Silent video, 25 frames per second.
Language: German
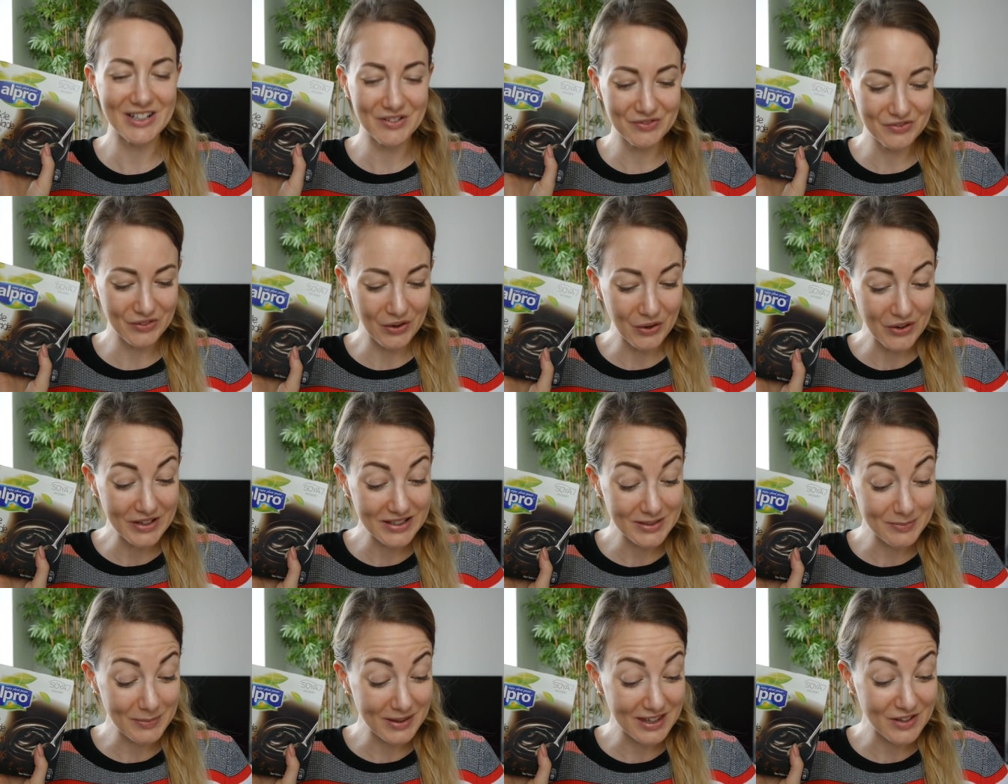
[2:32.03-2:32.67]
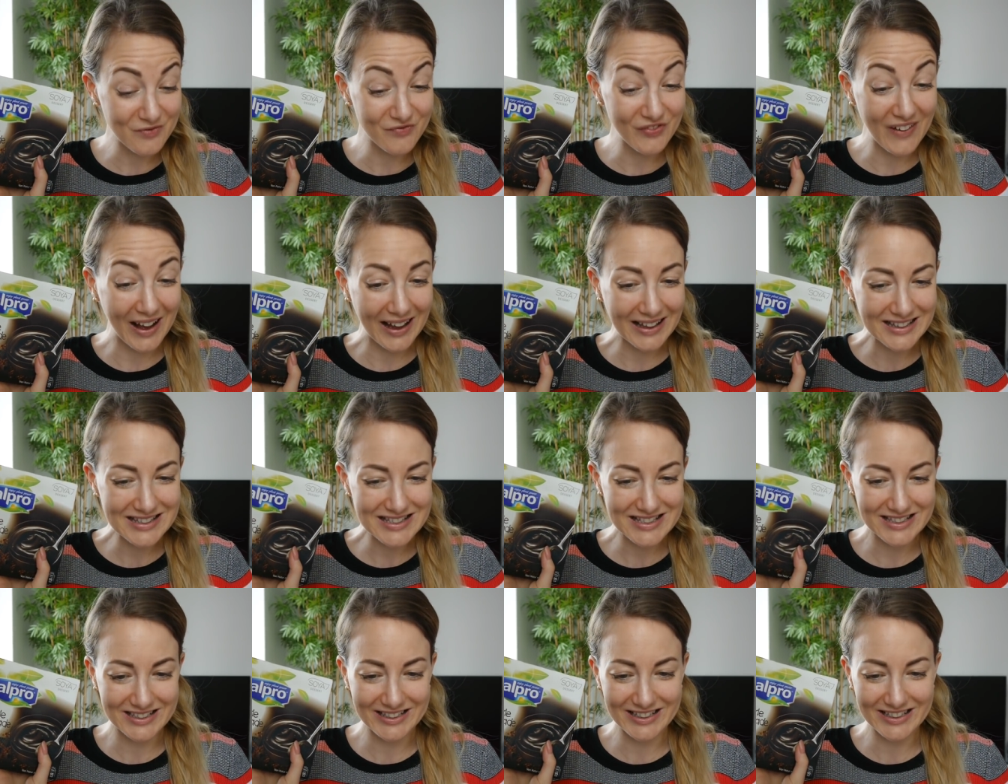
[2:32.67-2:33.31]
da freue ich mich
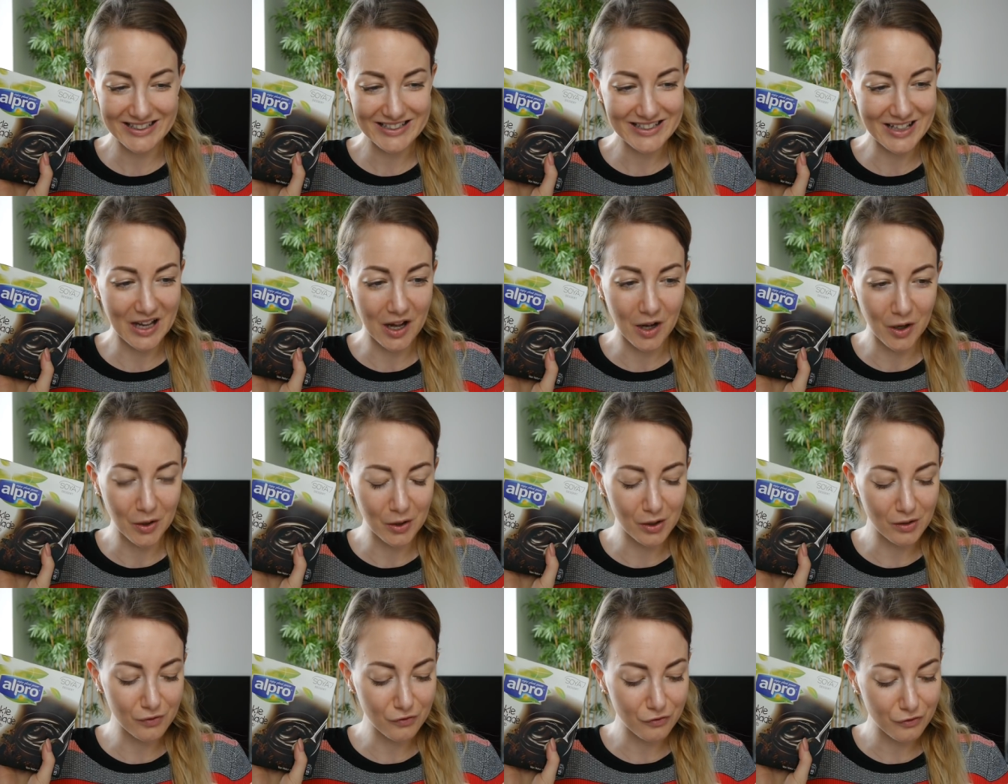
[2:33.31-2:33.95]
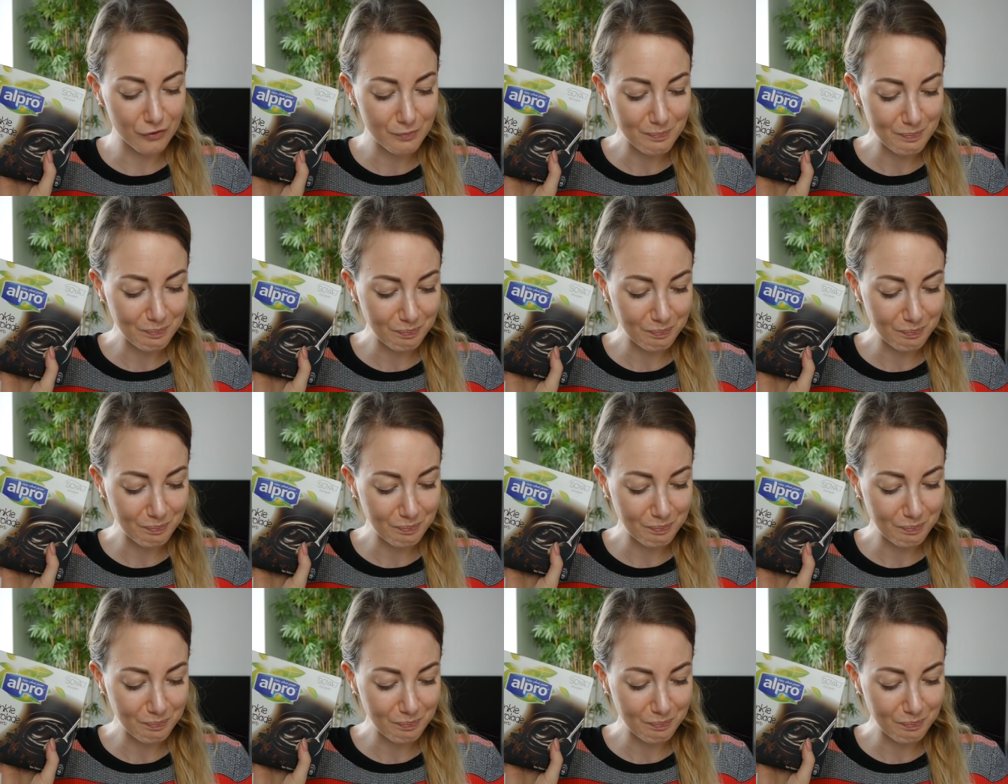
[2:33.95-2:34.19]
wahnsinnig drauf.